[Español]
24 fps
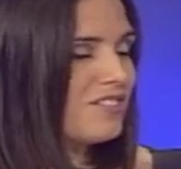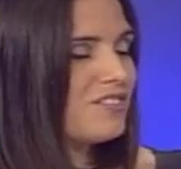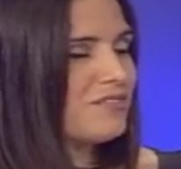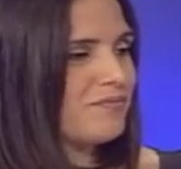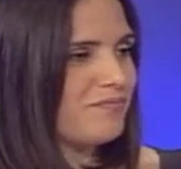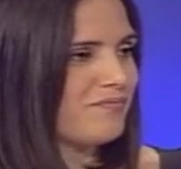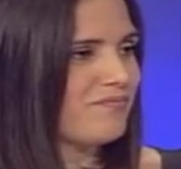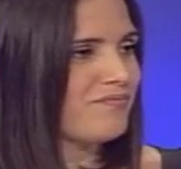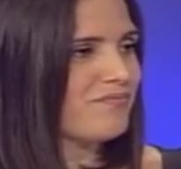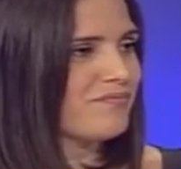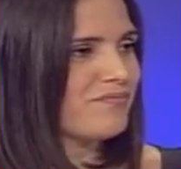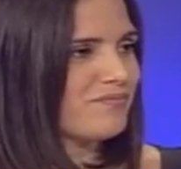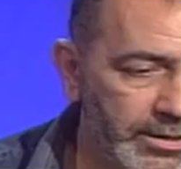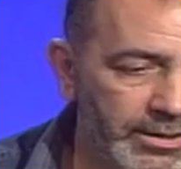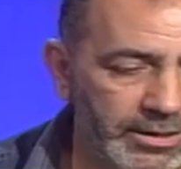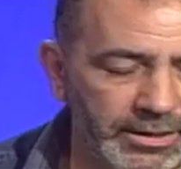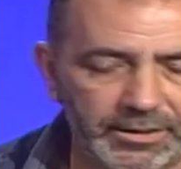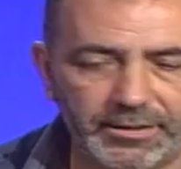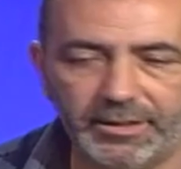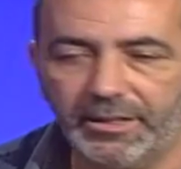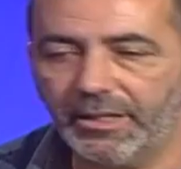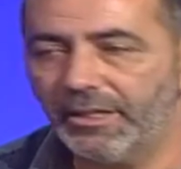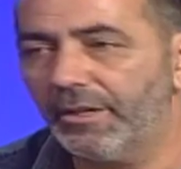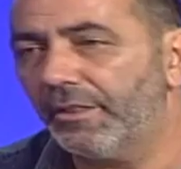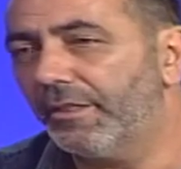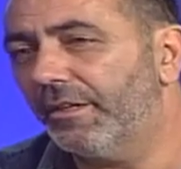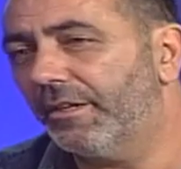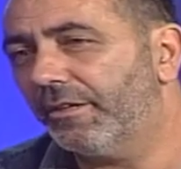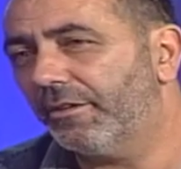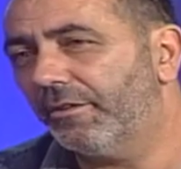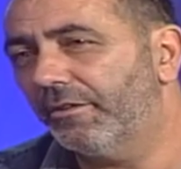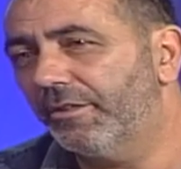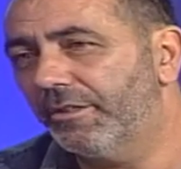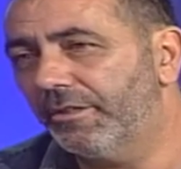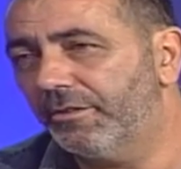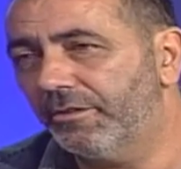Efectivamente, Cristina García
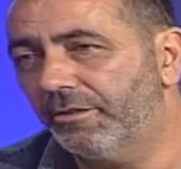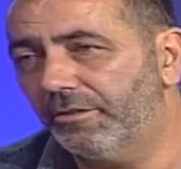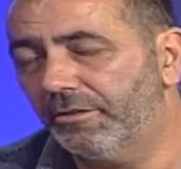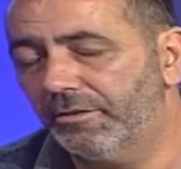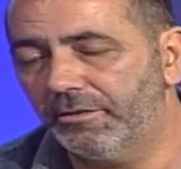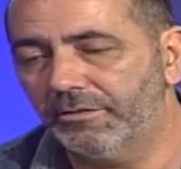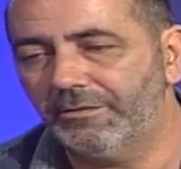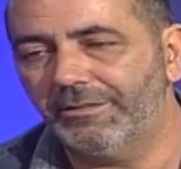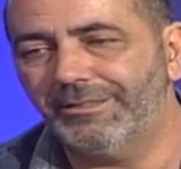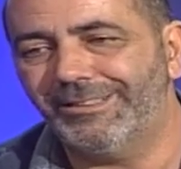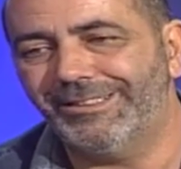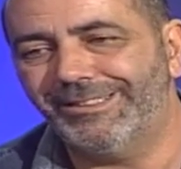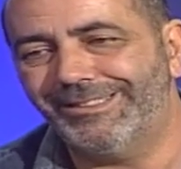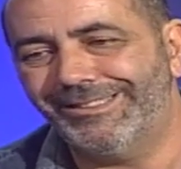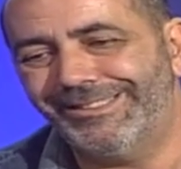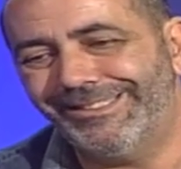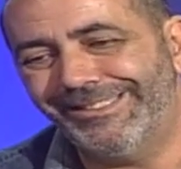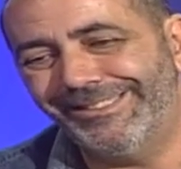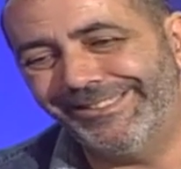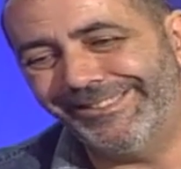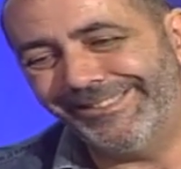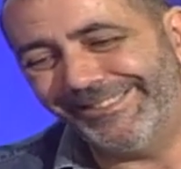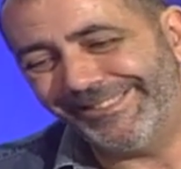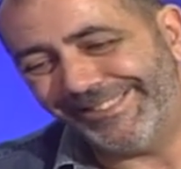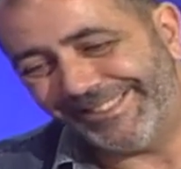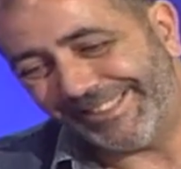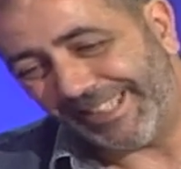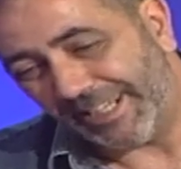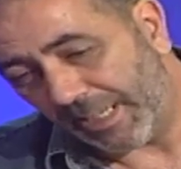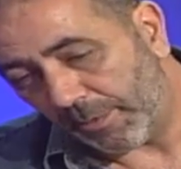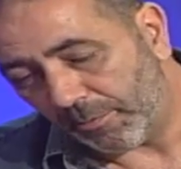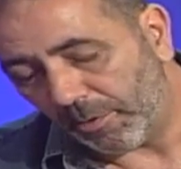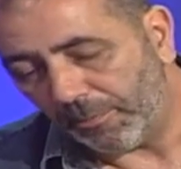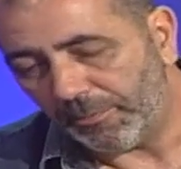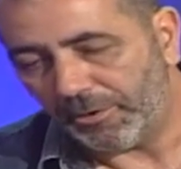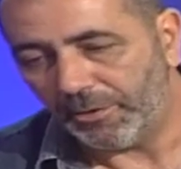Rodero mm,
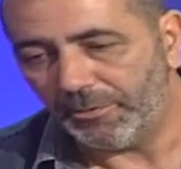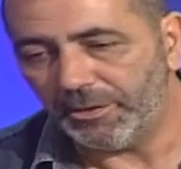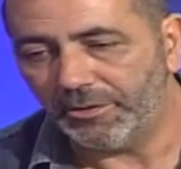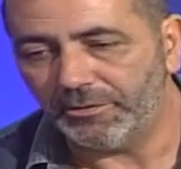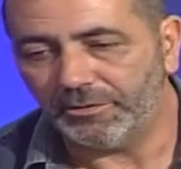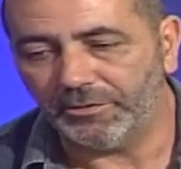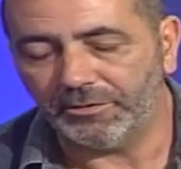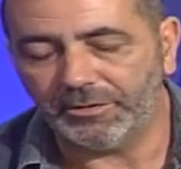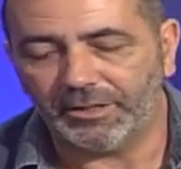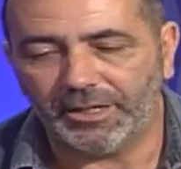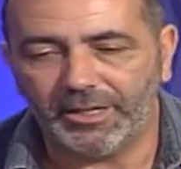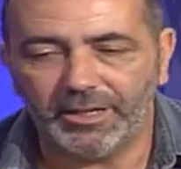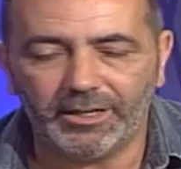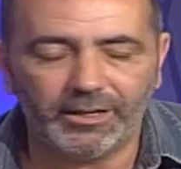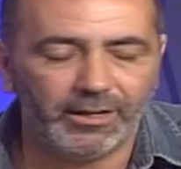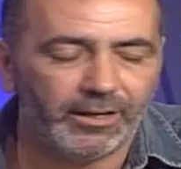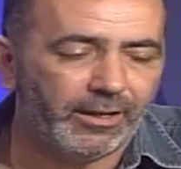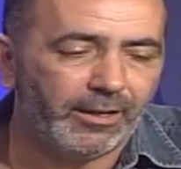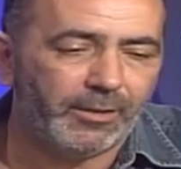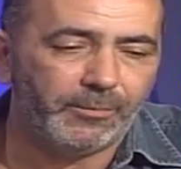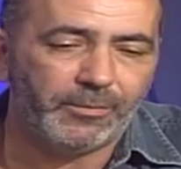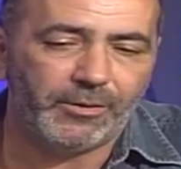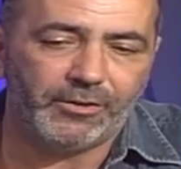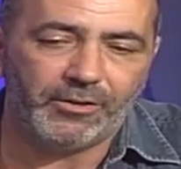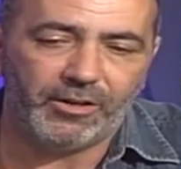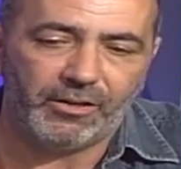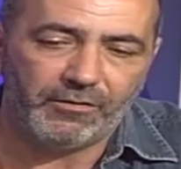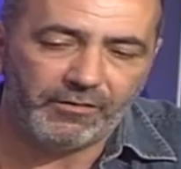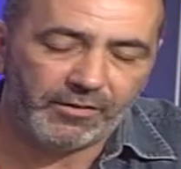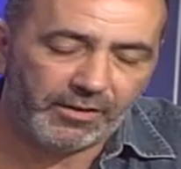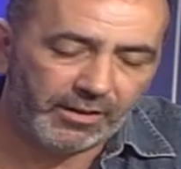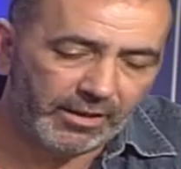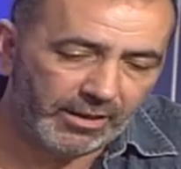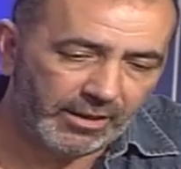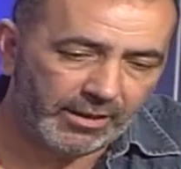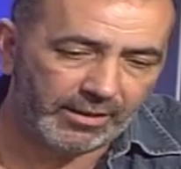teníamos previsto traerla, pero al
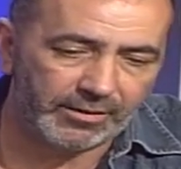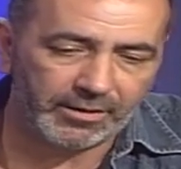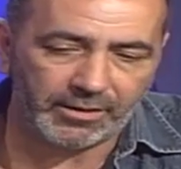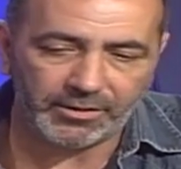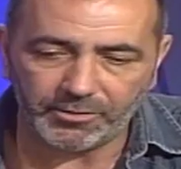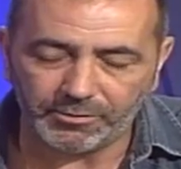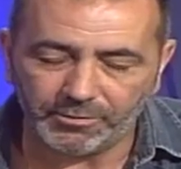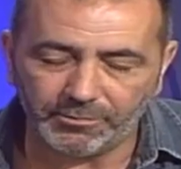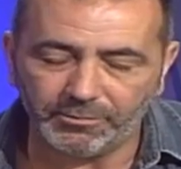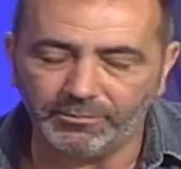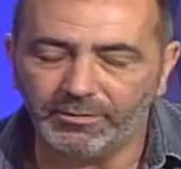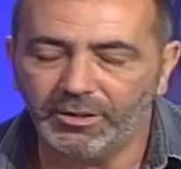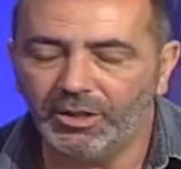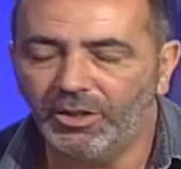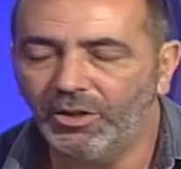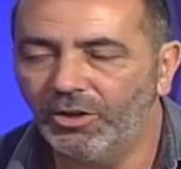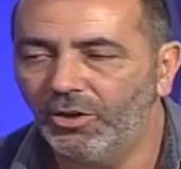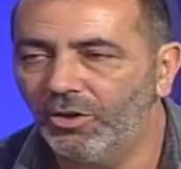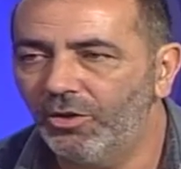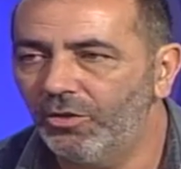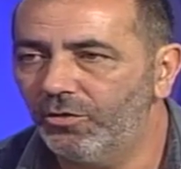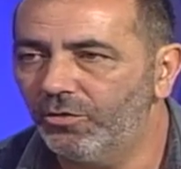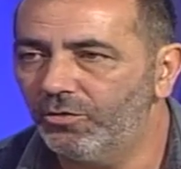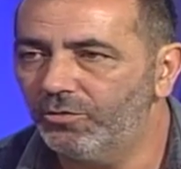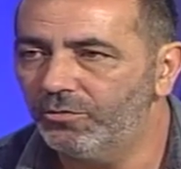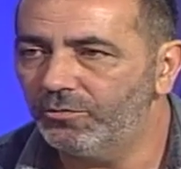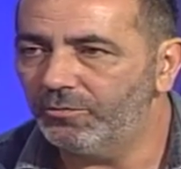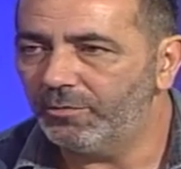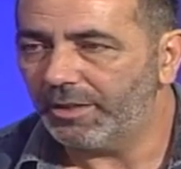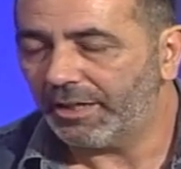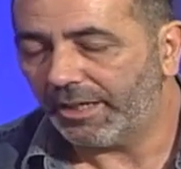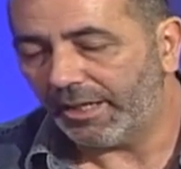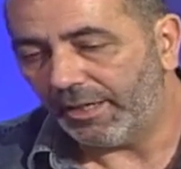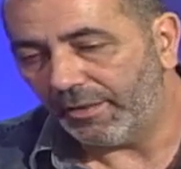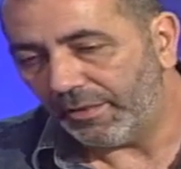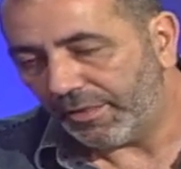final ha tenido un, un
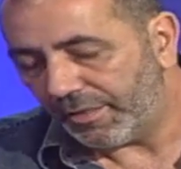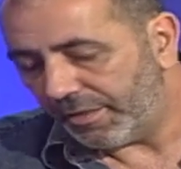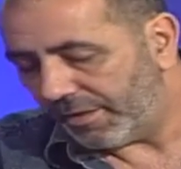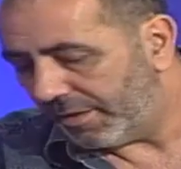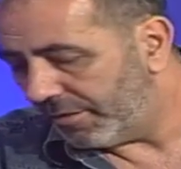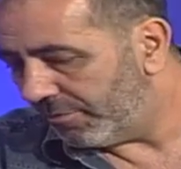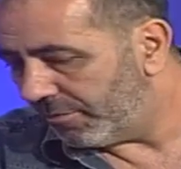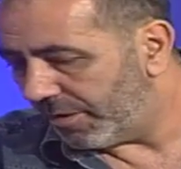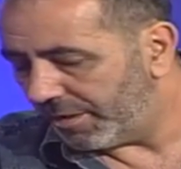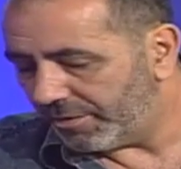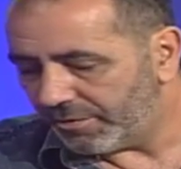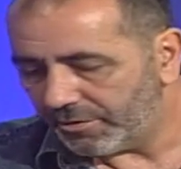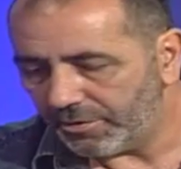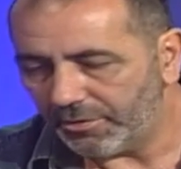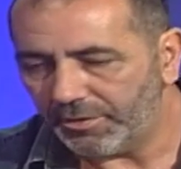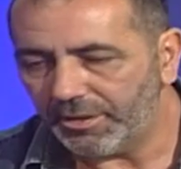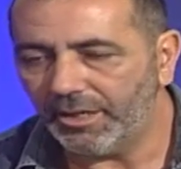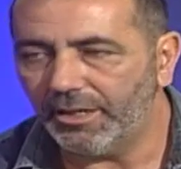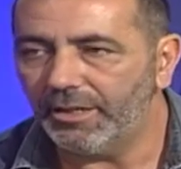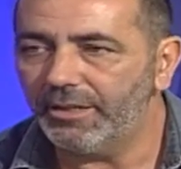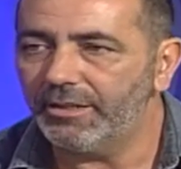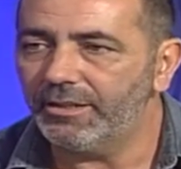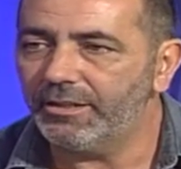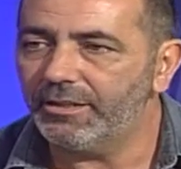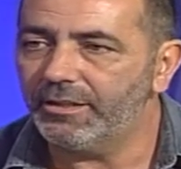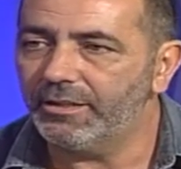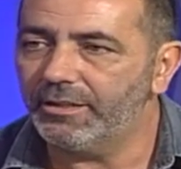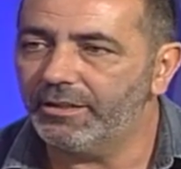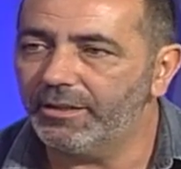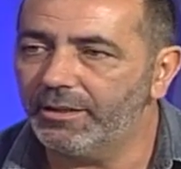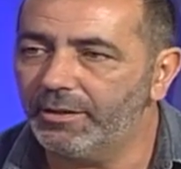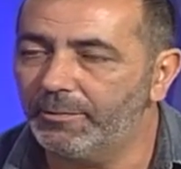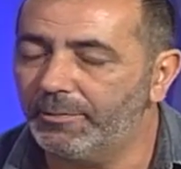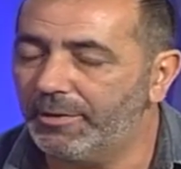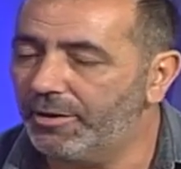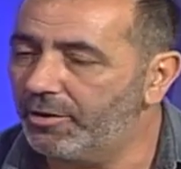percance y una historia, y,
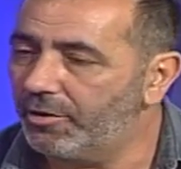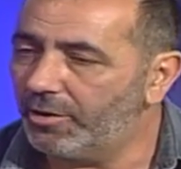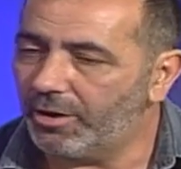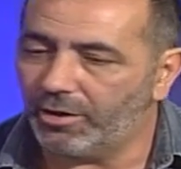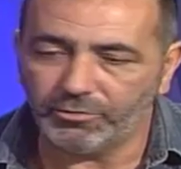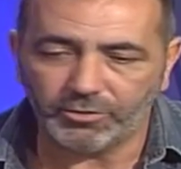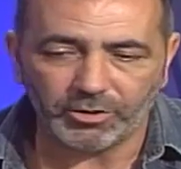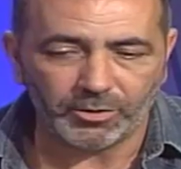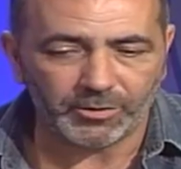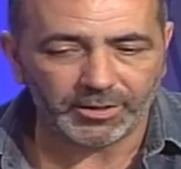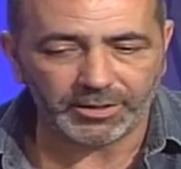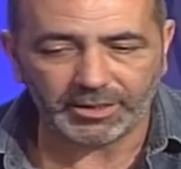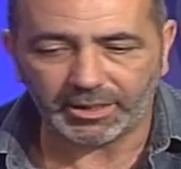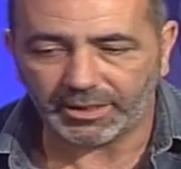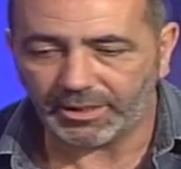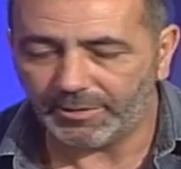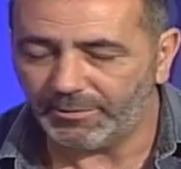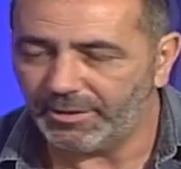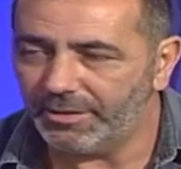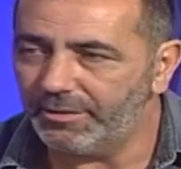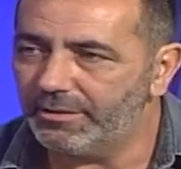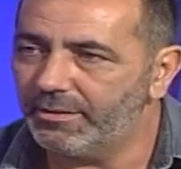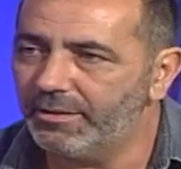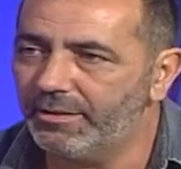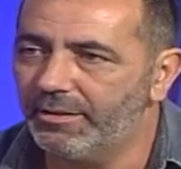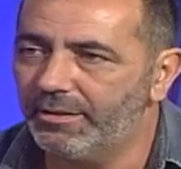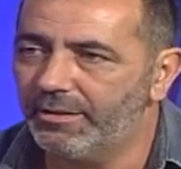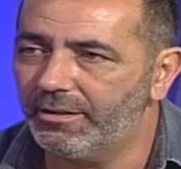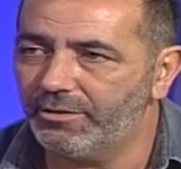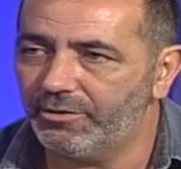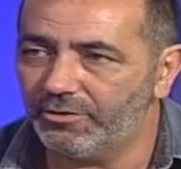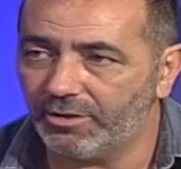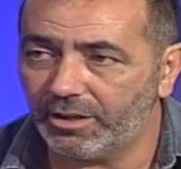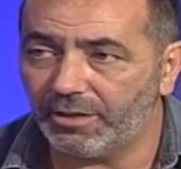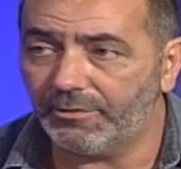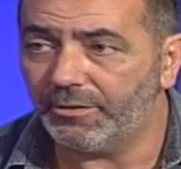eh, pero
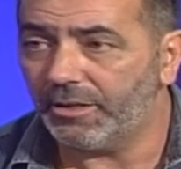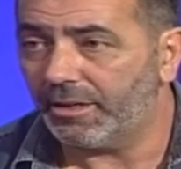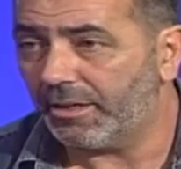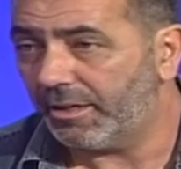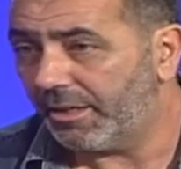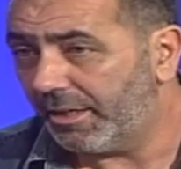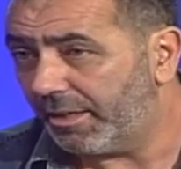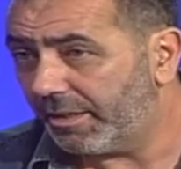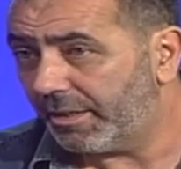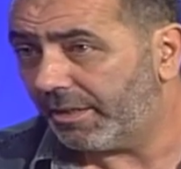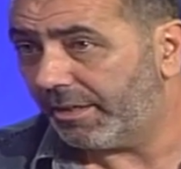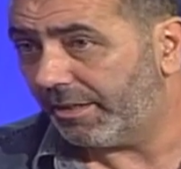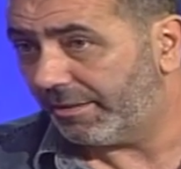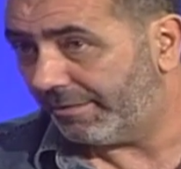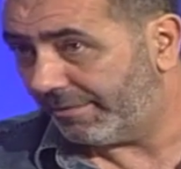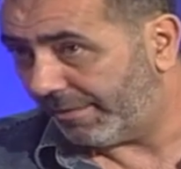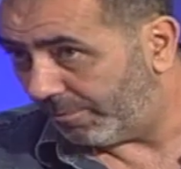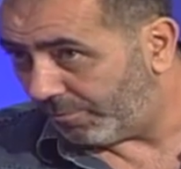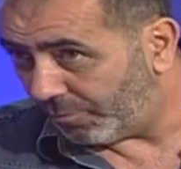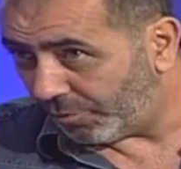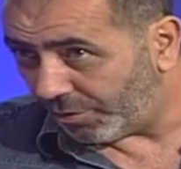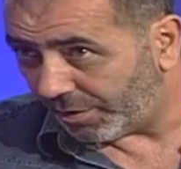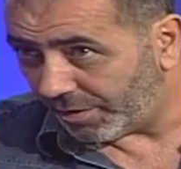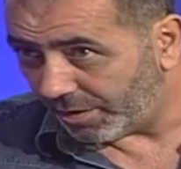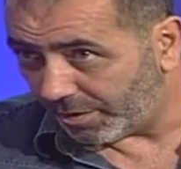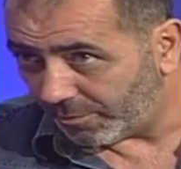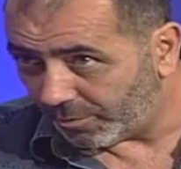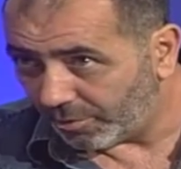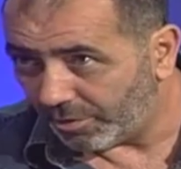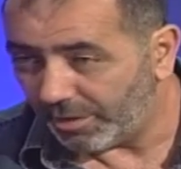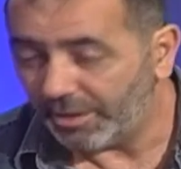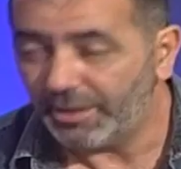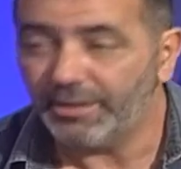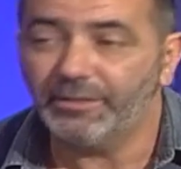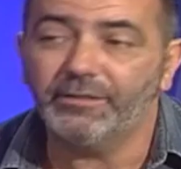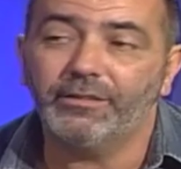automáticamente Joana Viernes, que está muy de
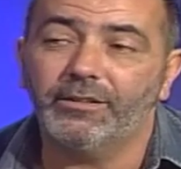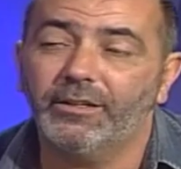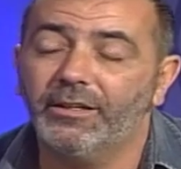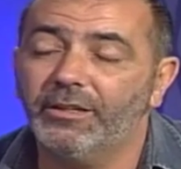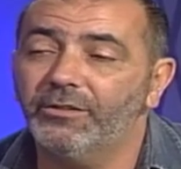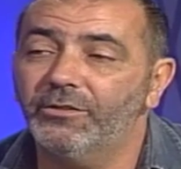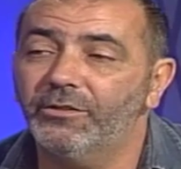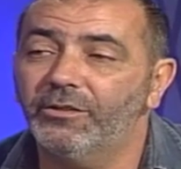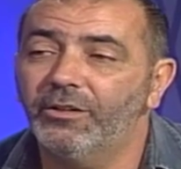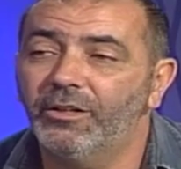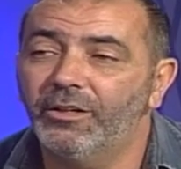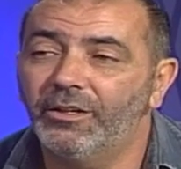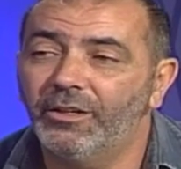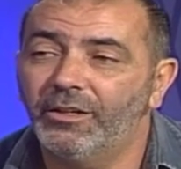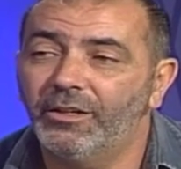moda este año,